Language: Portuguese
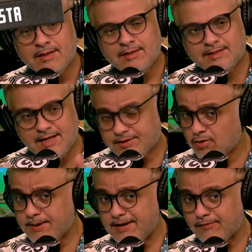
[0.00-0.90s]
Sejam
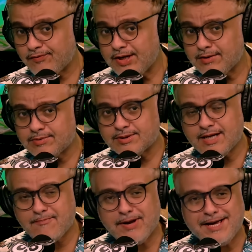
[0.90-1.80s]
bem-vindos
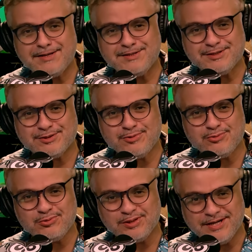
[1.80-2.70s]
a mais
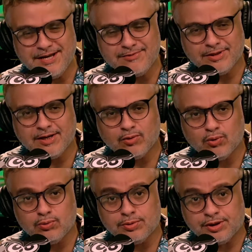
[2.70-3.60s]
um Ninho da
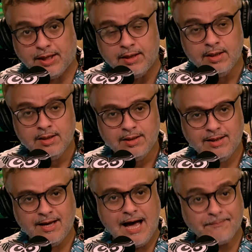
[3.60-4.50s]
Coruja. E
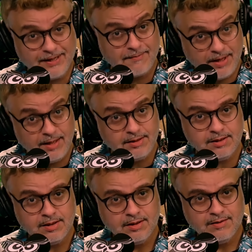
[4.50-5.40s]

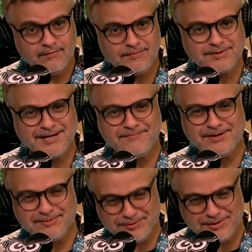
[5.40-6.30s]
rapidamente, vamos saber
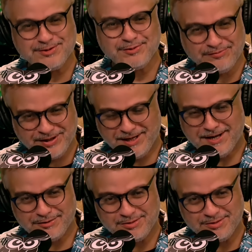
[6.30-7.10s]
do nosso convidado.